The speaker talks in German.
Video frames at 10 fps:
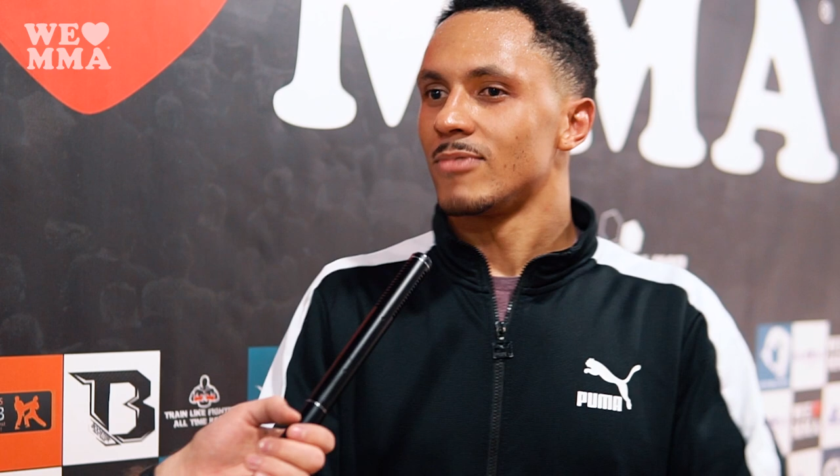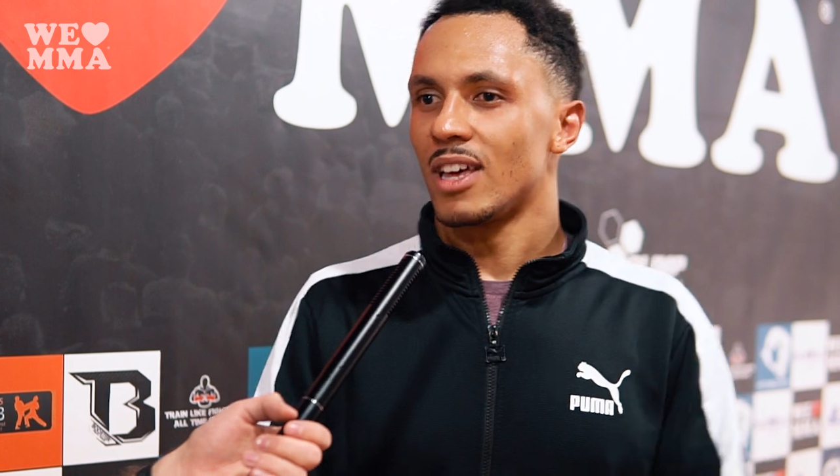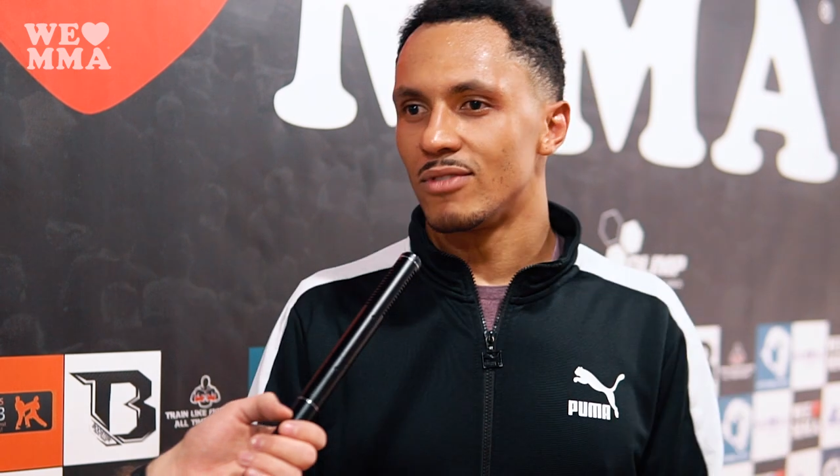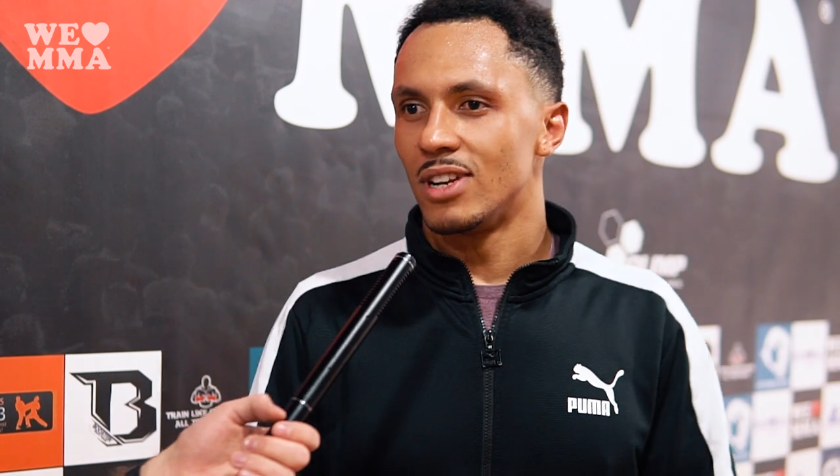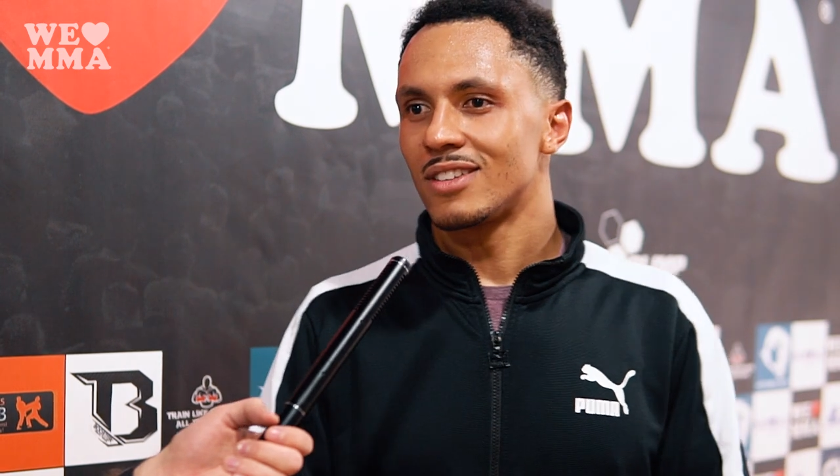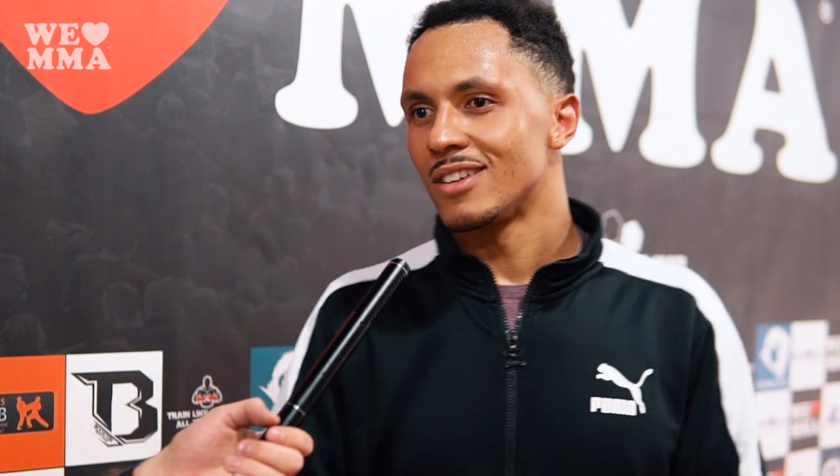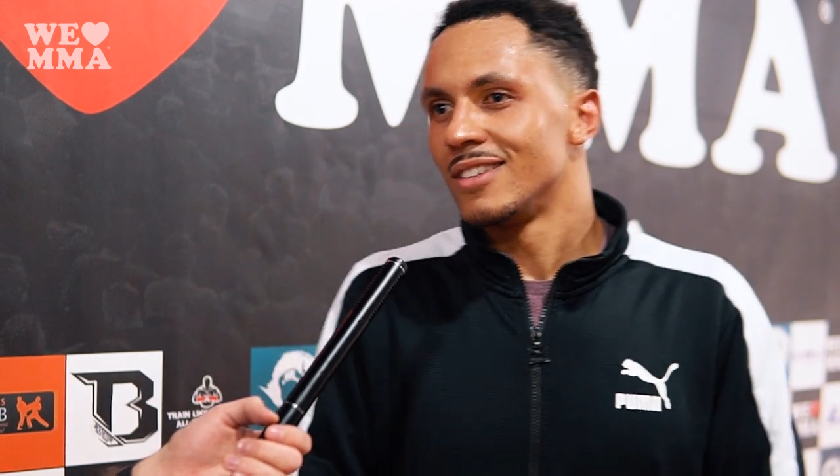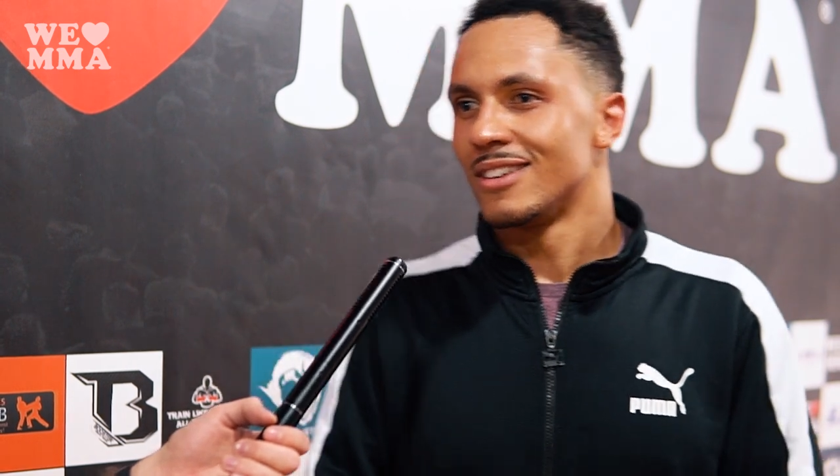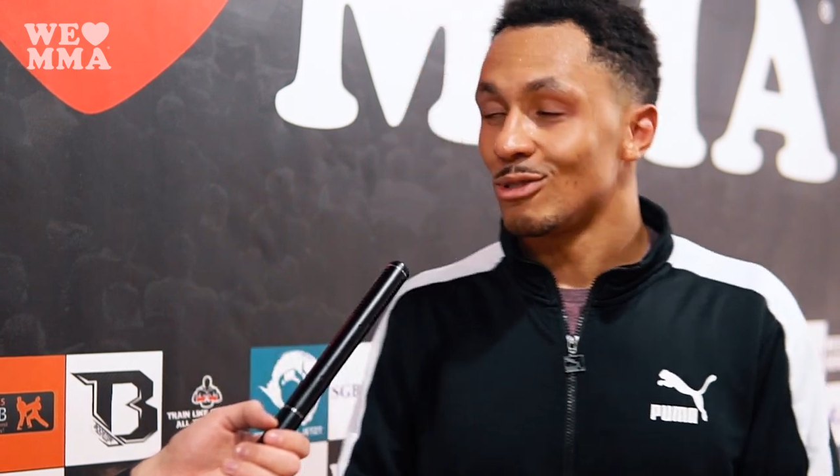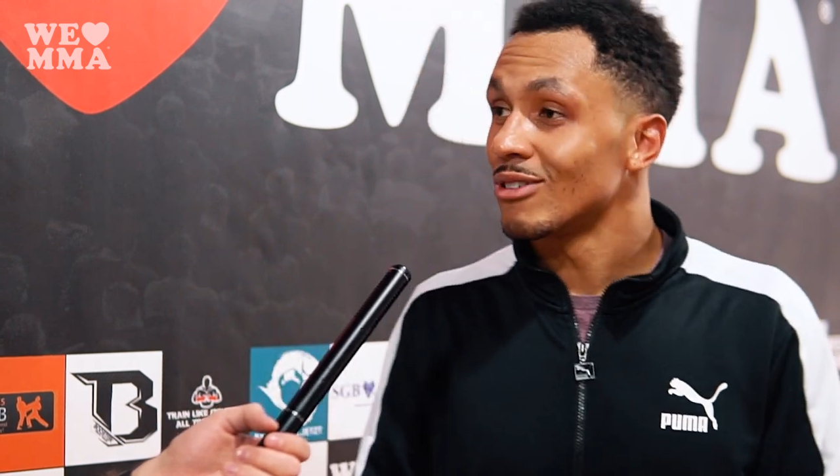dann wieder
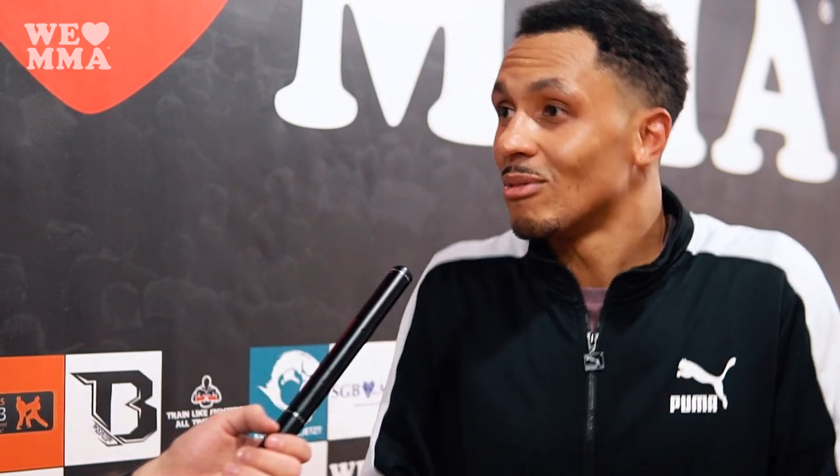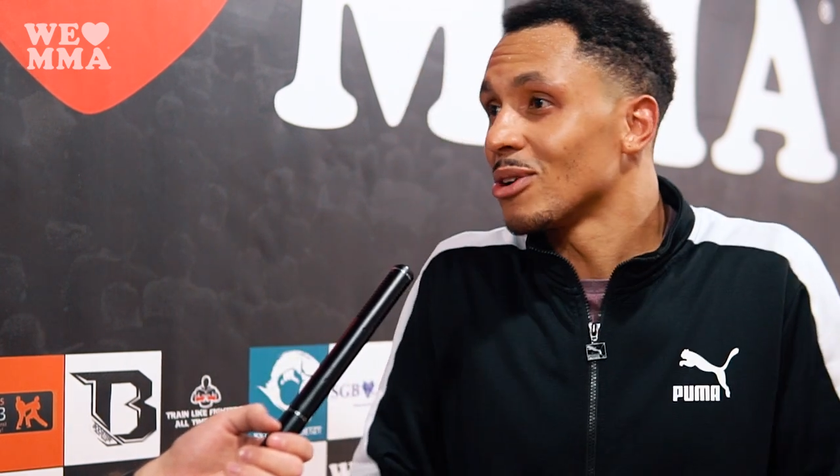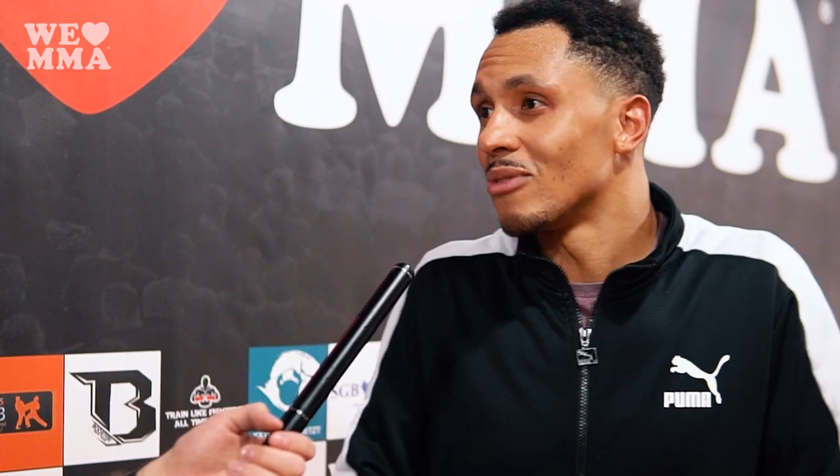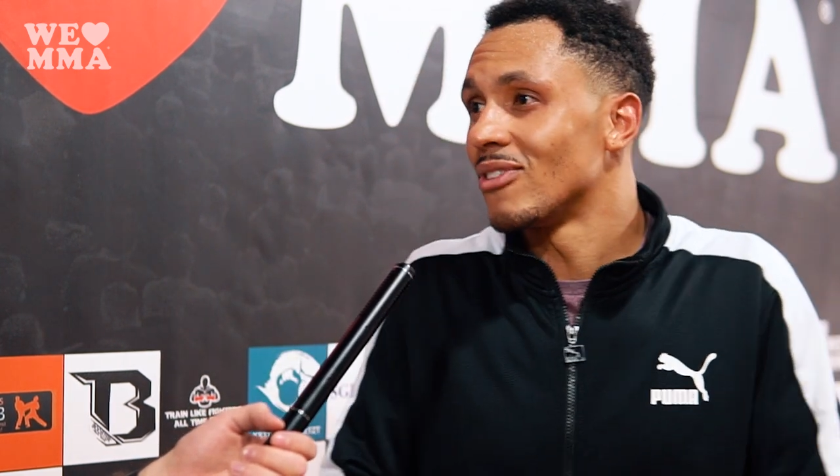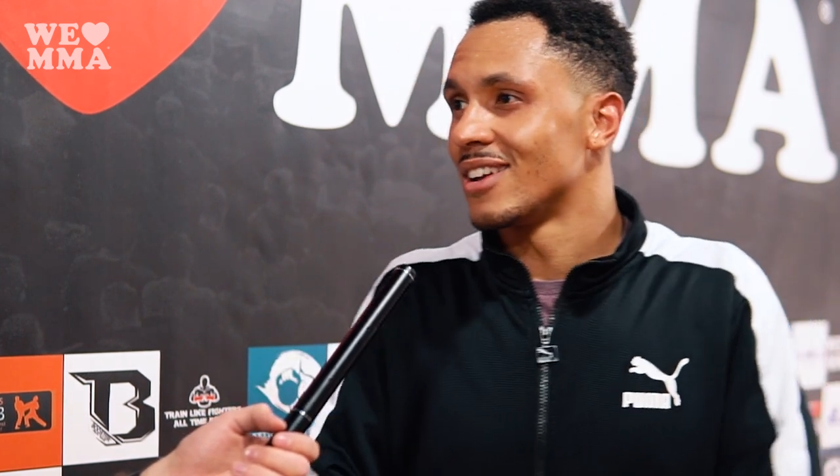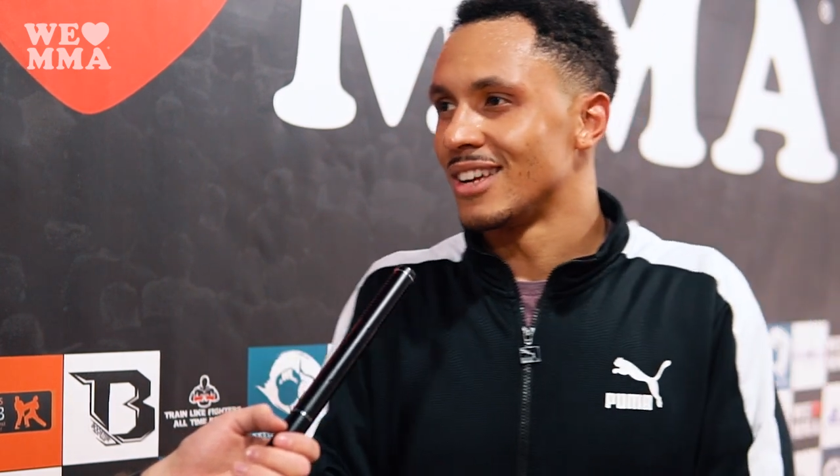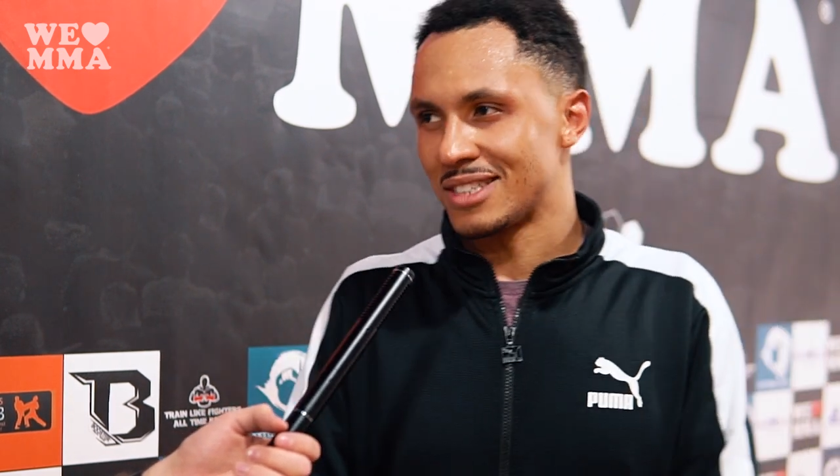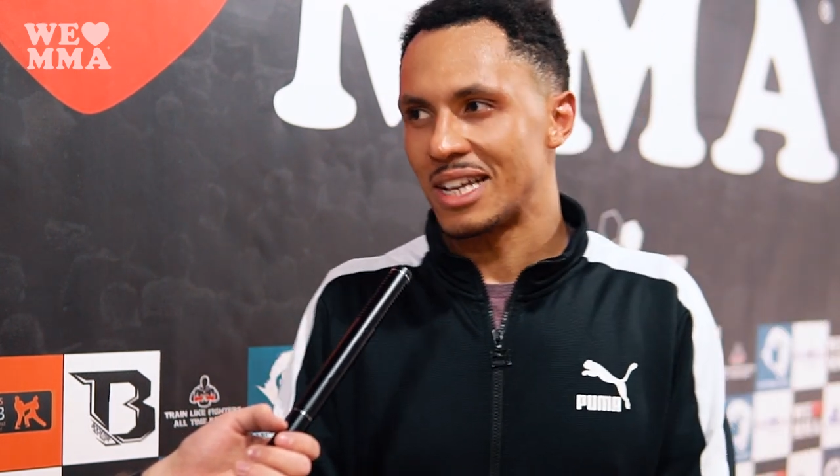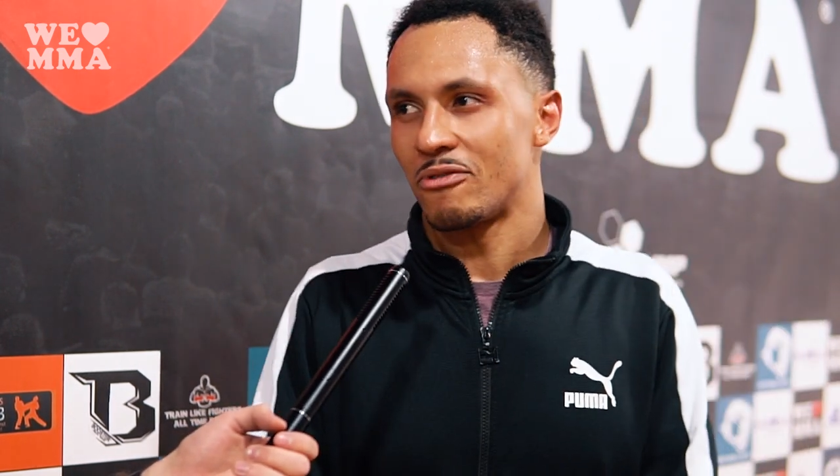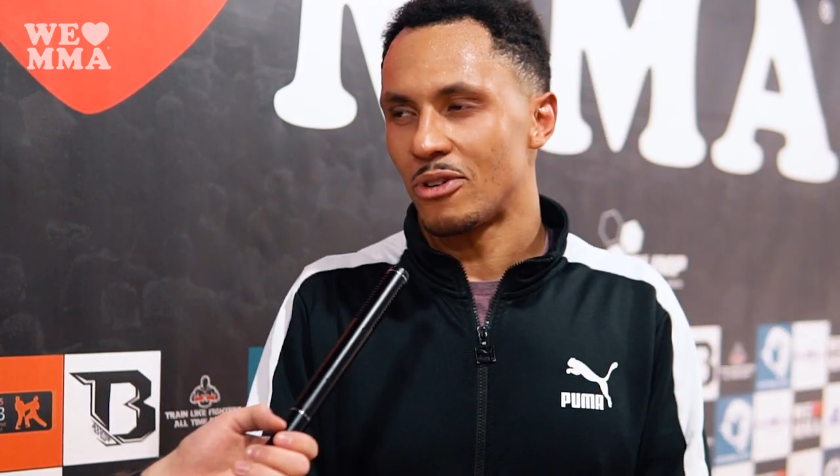trainieren und dann mal gucken, wann der
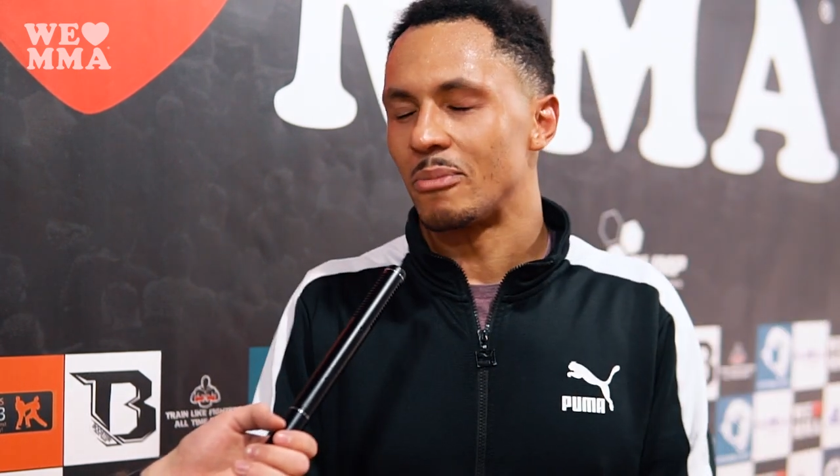nächste Kampf